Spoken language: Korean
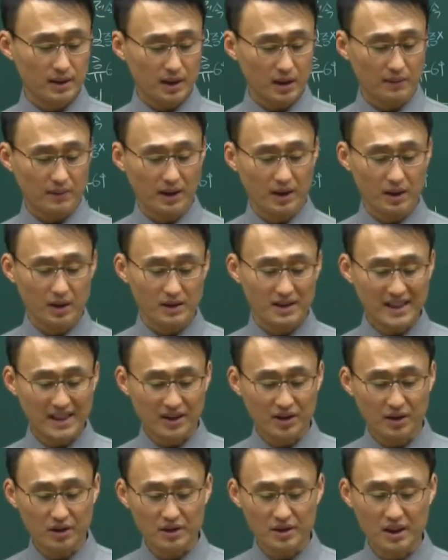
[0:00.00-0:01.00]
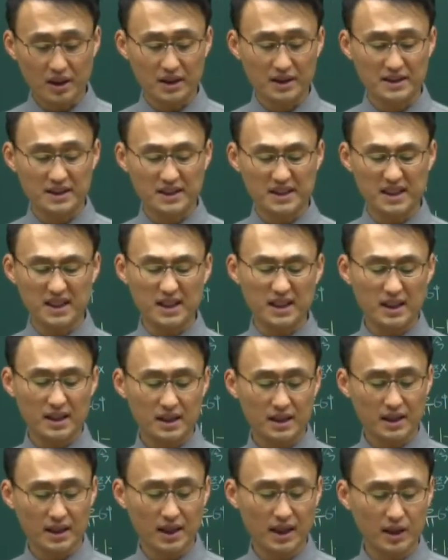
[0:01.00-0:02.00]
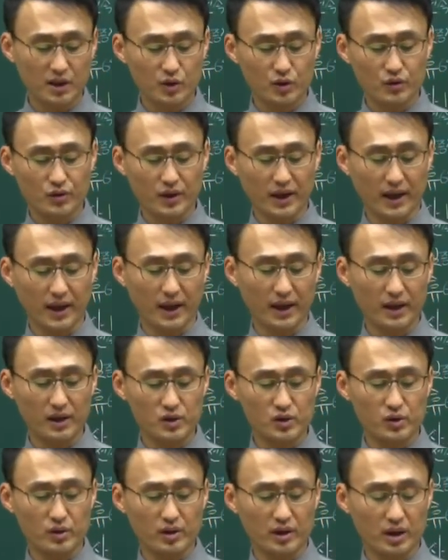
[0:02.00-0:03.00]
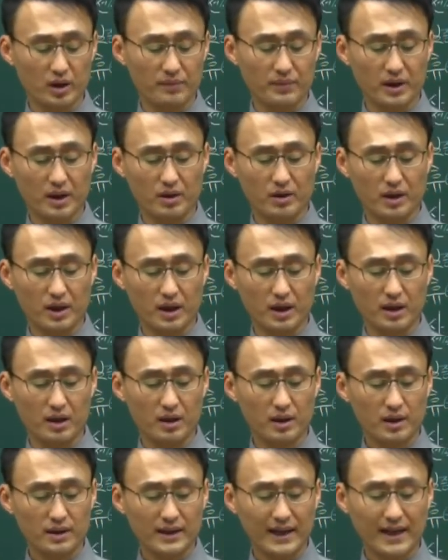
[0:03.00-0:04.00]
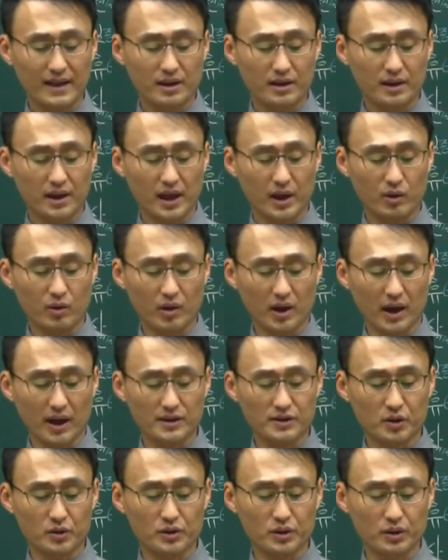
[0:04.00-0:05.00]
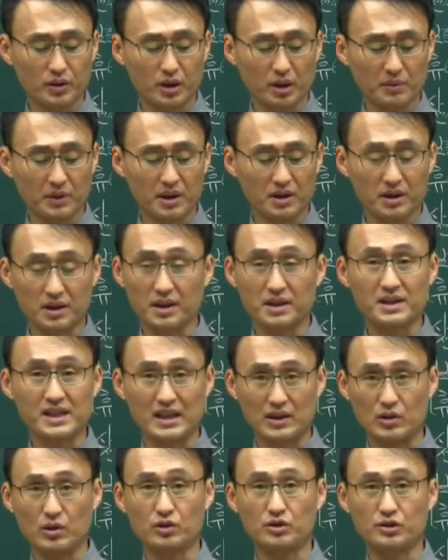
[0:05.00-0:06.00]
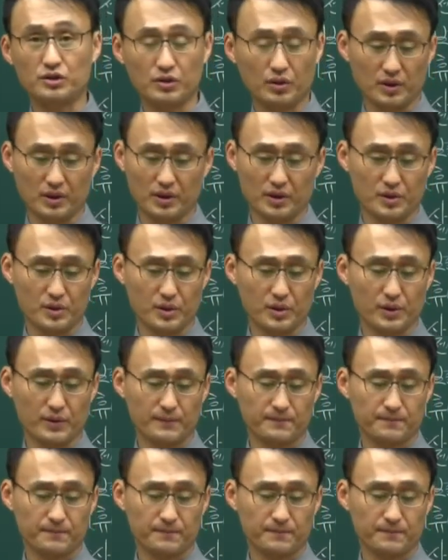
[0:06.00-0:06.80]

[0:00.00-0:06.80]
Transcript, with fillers: 다음에 자격정지 기간 중에 중개업하거나 다른 개공에게 소속되면 그땐 자격 취소가 되죠.